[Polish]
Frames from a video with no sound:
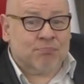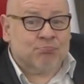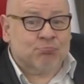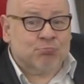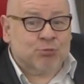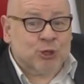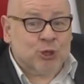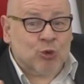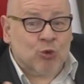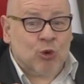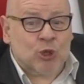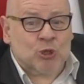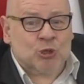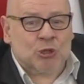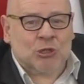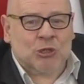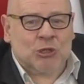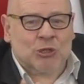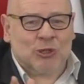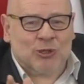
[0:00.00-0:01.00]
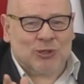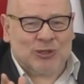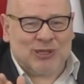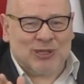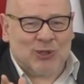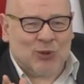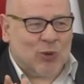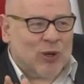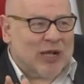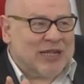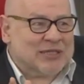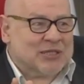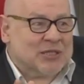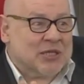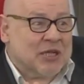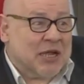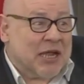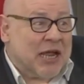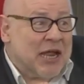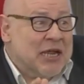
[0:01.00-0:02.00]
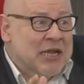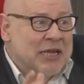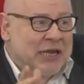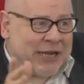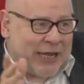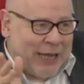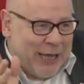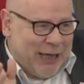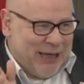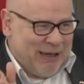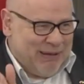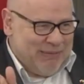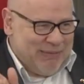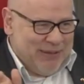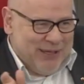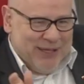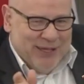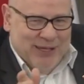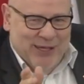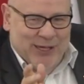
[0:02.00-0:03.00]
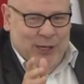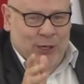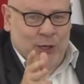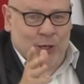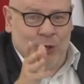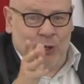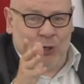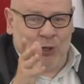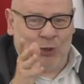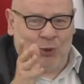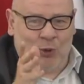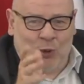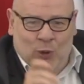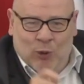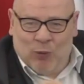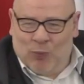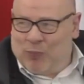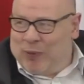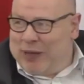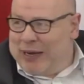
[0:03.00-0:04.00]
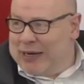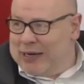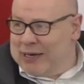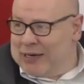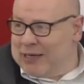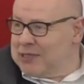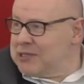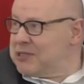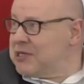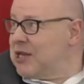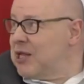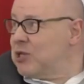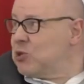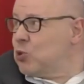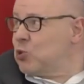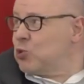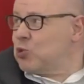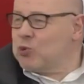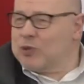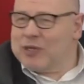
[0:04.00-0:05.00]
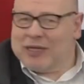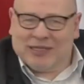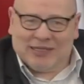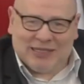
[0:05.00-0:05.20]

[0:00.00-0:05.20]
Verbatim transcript: przyłożyć do sytuacji Henka, e, którą pan senator tutaj